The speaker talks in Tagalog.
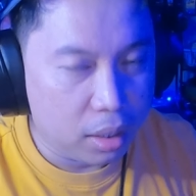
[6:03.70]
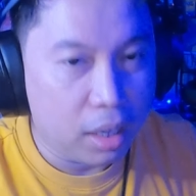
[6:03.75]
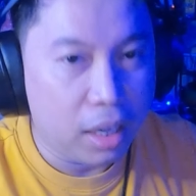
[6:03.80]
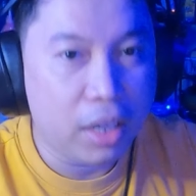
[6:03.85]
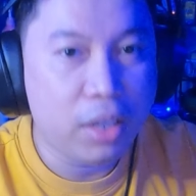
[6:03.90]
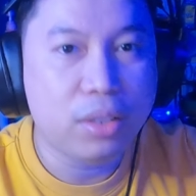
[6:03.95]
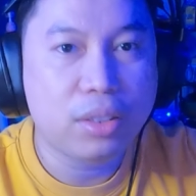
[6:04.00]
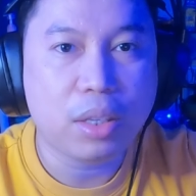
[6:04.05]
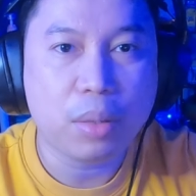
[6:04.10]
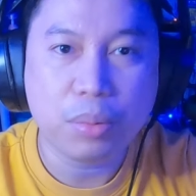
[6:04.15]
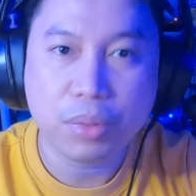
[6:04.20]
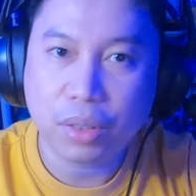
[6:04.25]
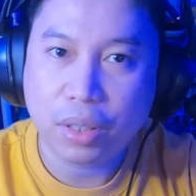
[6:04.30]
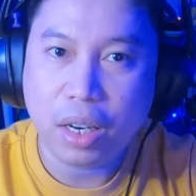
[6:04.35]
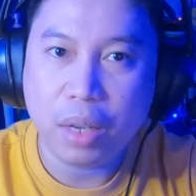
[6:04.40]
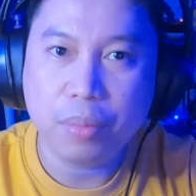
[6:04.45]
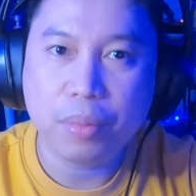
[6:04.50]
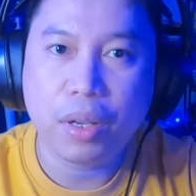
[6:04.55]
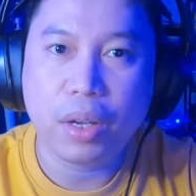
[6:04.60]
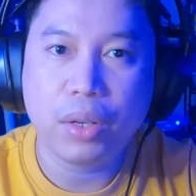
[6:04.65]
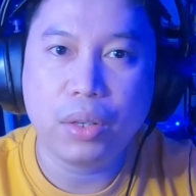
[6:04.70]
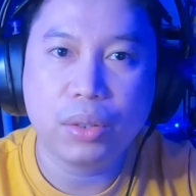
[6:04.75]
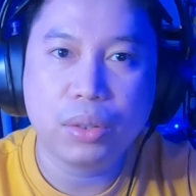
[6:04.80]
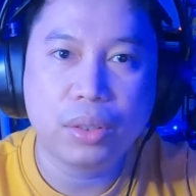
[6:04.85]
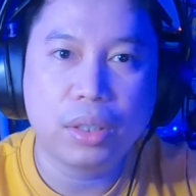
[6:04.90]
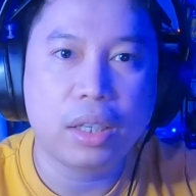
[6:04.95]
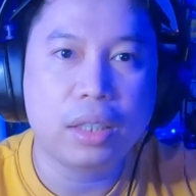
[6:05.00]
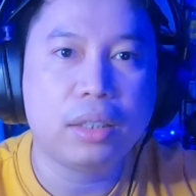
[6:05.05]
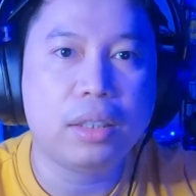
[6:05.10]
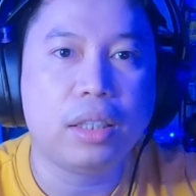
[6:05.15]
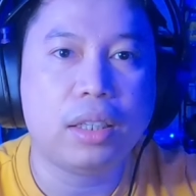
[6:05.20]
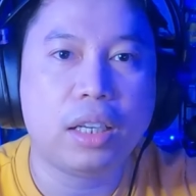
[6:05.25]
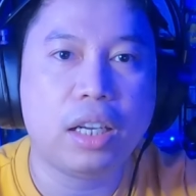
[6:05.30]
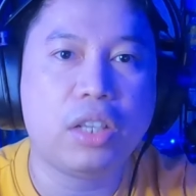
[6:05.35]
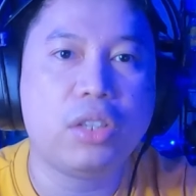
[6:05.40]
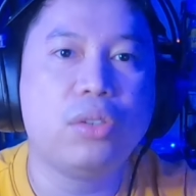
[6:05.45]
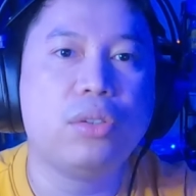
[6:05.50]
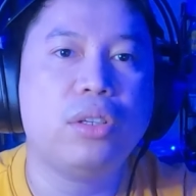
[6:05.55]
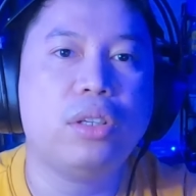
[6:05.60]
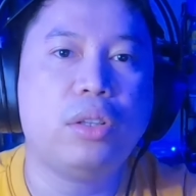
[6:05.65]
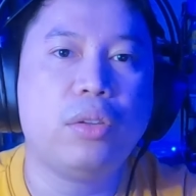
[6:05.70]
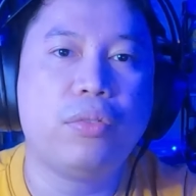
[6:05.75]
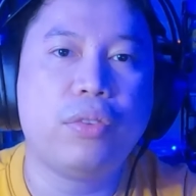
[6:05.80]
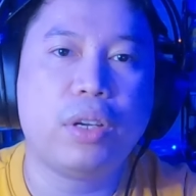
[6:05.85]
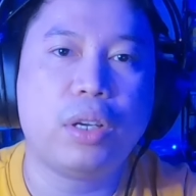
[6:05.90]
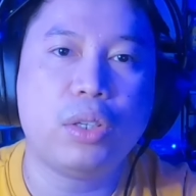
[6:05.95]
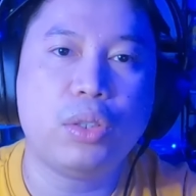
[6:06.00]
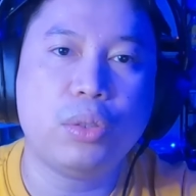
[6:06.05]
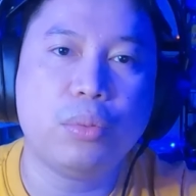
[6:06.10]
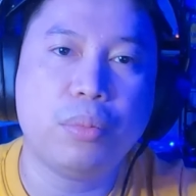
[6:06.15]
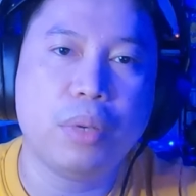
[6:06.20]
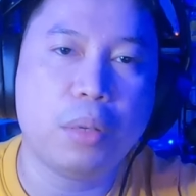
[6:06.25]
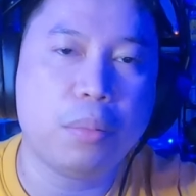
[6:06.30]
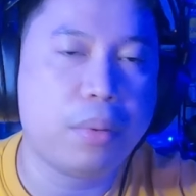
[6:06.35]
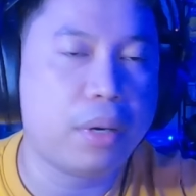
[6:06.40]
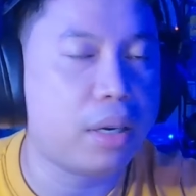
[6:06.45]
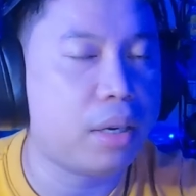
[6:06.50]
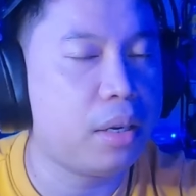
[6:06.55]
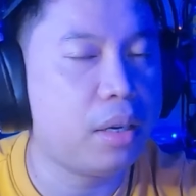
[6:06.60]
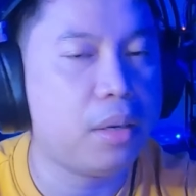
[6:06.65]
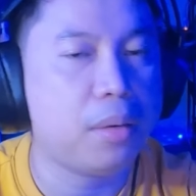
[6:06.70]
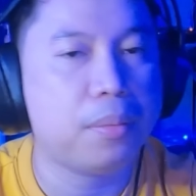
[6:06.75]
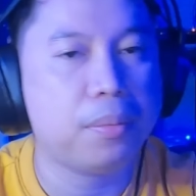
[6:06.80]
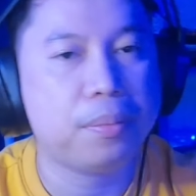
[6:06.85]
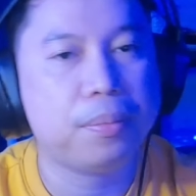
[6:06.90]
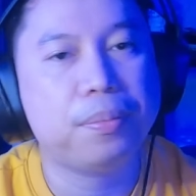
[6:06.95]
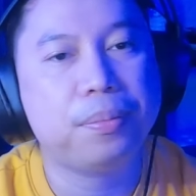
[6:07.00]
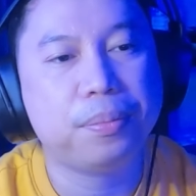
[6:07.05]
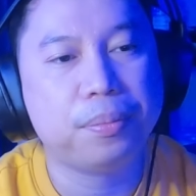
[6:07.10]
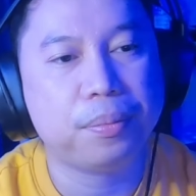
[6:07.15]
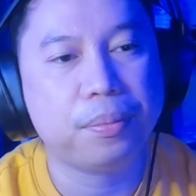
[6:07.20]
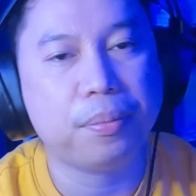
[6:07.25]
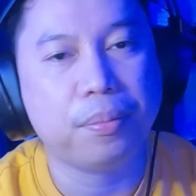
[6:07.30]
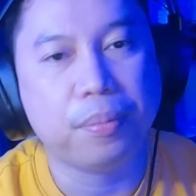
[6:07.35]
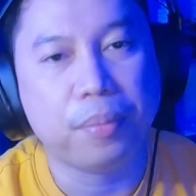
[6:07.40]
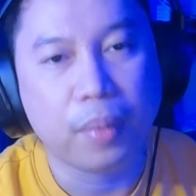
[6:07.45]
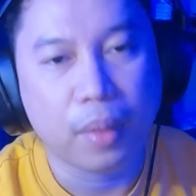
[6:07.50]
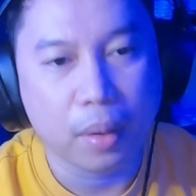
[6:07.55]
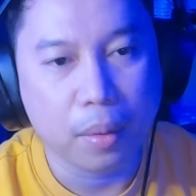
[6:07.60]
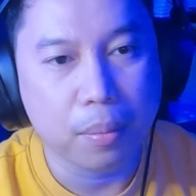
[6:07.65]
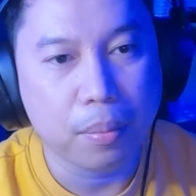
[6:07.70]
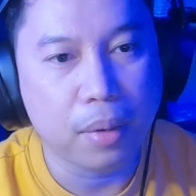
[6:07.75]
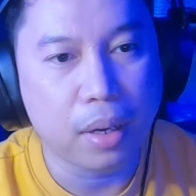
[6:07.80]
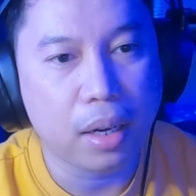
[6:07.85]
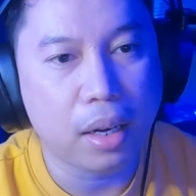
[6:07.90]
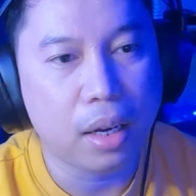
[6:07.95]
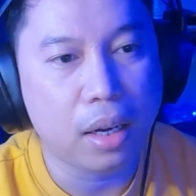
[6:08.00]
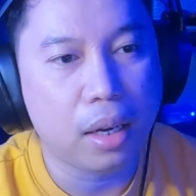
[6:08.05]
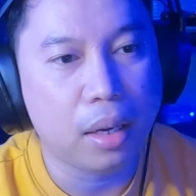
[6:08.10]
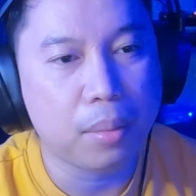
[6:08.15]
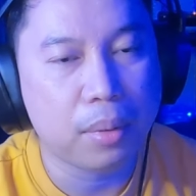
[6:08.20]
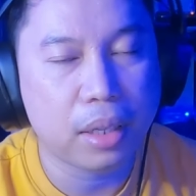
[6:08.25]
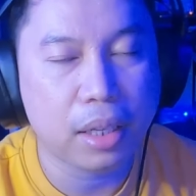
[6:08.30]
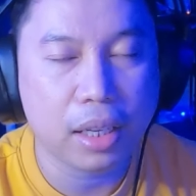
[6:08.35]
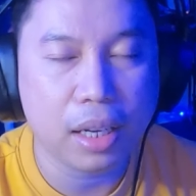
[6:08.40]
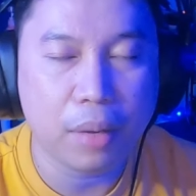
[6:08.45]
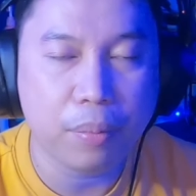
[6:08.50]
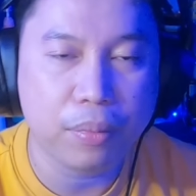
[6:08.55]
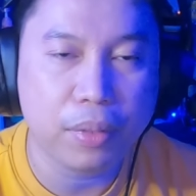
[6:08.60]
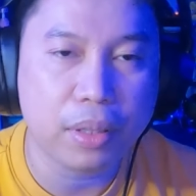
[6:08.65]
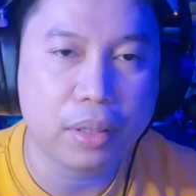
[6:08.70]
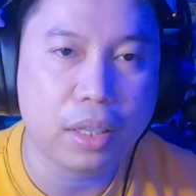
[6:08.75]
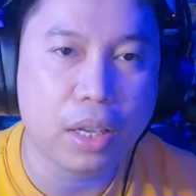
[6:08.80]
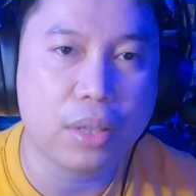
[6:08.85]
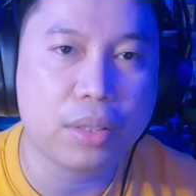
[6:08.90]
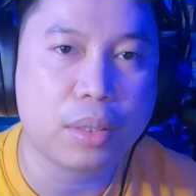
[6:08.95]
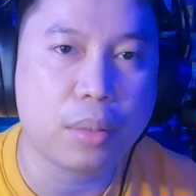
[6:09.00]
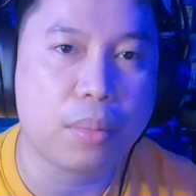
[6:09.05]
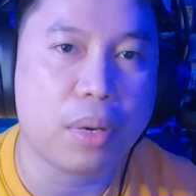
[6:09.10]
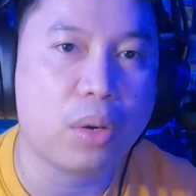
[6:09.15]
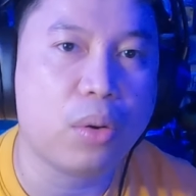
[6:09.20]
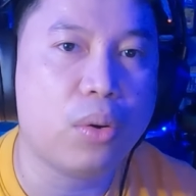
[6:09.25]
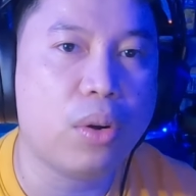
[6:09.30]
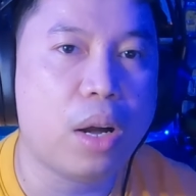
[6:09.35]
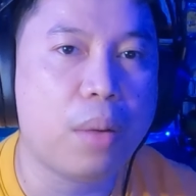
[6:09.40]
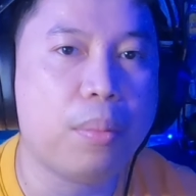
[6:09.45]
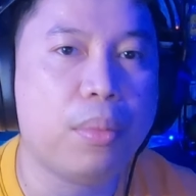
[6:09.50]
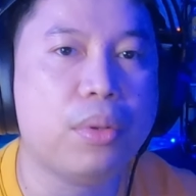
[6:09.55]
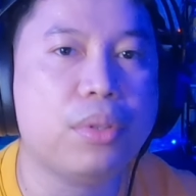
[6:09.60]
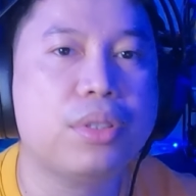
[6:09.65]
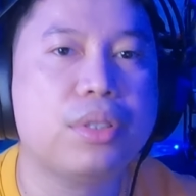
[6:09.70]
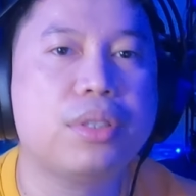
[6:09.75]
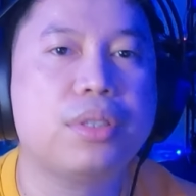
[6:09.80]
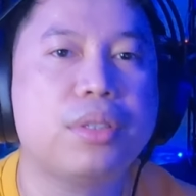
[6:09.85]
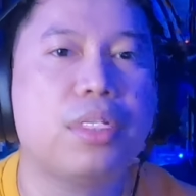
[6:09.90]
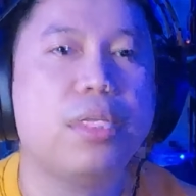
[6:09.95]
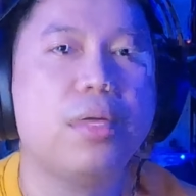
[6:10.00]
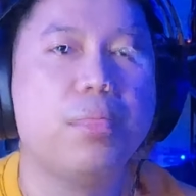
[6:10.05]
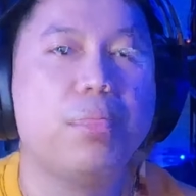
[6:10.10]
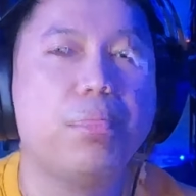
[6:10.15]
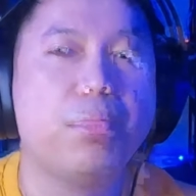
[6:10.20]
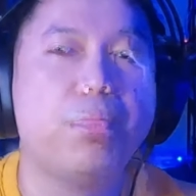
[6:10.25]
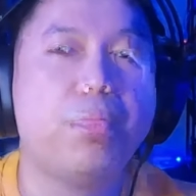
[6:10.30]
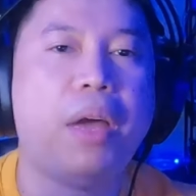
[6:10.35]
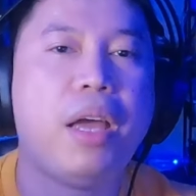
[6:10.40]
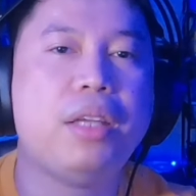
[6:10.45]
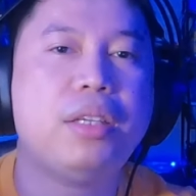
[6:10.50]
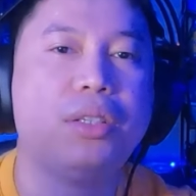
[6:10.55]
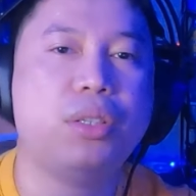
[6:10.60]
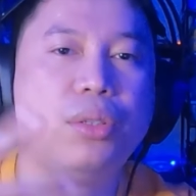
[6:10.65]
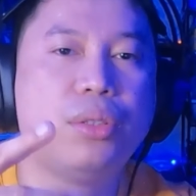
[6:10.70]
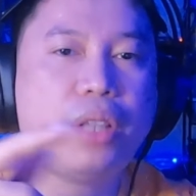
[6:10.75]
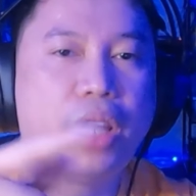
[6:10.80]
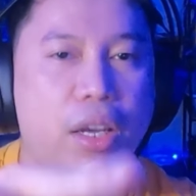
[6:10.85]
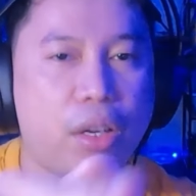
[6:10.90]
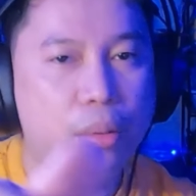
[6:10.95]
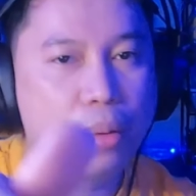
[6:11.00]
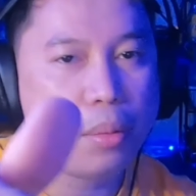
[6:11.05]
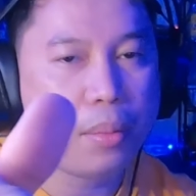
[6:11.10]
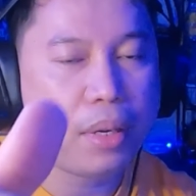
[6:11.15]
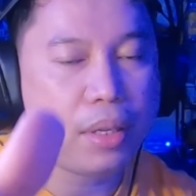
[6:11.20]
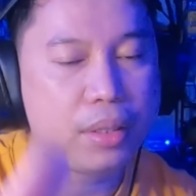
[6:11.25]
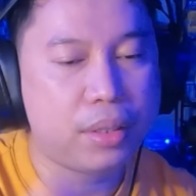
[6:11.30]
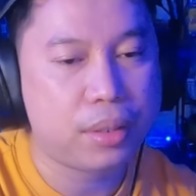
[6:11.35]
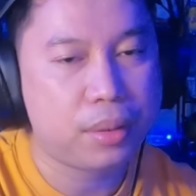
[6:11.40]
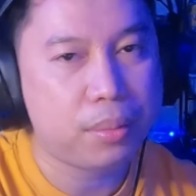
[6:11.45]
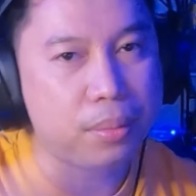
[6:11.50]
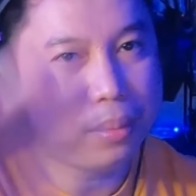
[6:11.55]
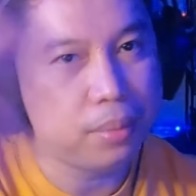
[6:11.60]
Ayun, subscribe kayo at i-click yung notification bell para uh, maging update kayo sa bagong uploads. Peace you. Thank you very much.